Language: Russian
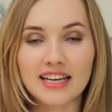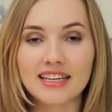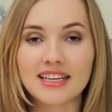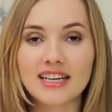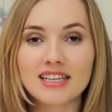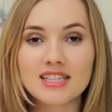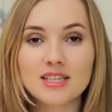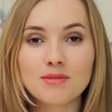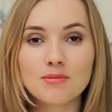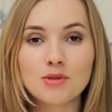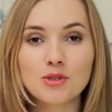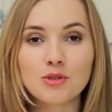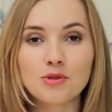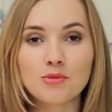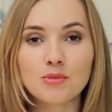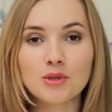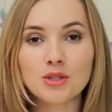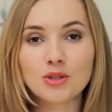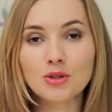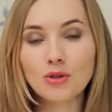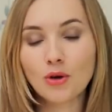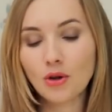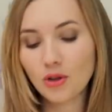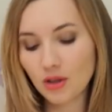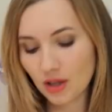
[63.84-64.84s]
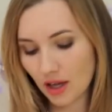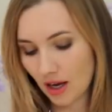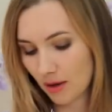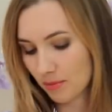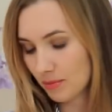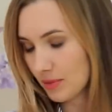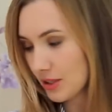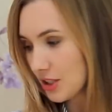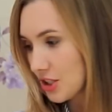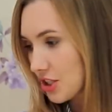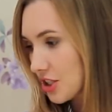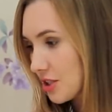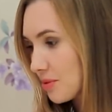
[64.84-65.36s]
Я заменю ментол
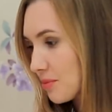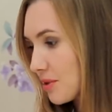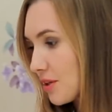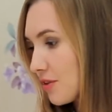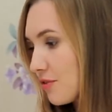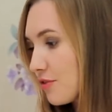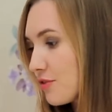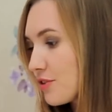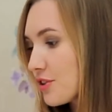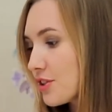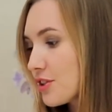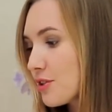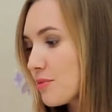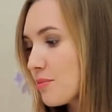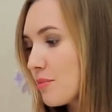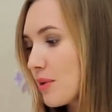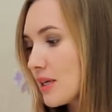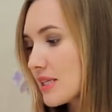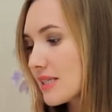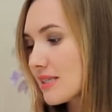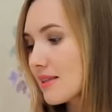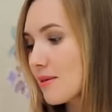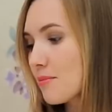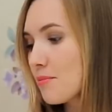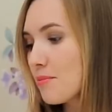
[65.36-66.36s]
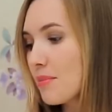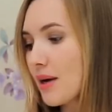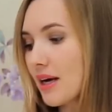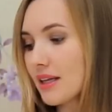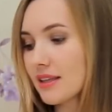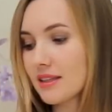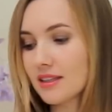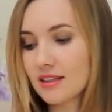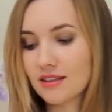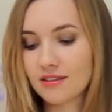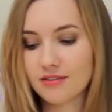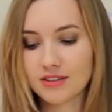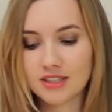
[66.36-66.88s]
обычным эфирным маслом
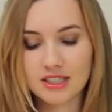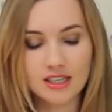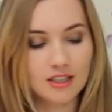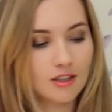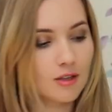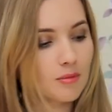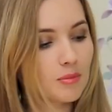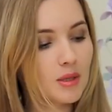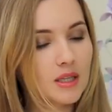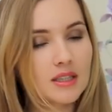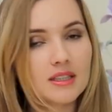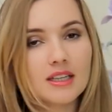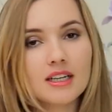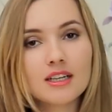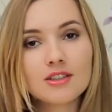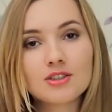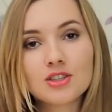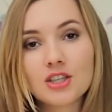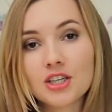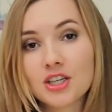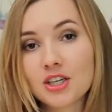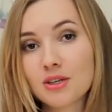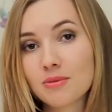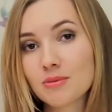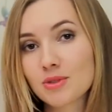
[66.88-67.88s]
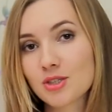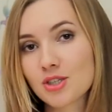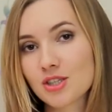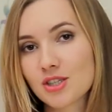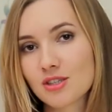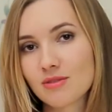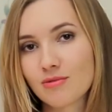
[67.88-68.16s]
мяты, ведь оно обладает такими же